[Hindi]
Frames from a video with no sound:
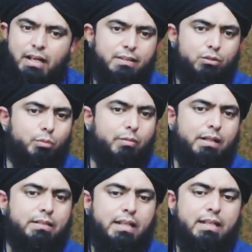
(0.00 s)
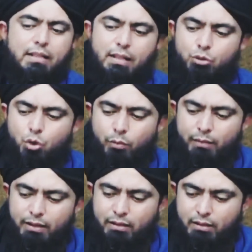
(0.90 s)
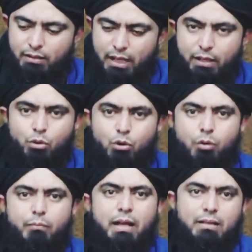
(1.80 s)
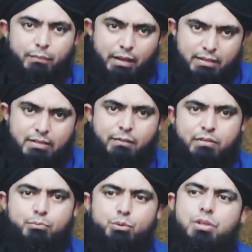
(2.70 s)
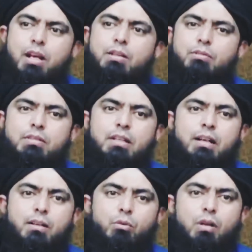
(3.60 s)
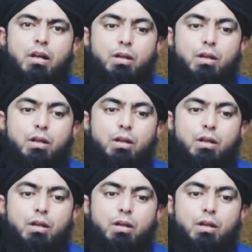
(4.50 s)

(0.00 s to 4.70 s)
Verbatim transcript: हजरत उमर ने चाहिए था कि दो मिनट यहीं रुको मैं नबी इस्लाम से पूछ के आता हूं इसका क्या करूं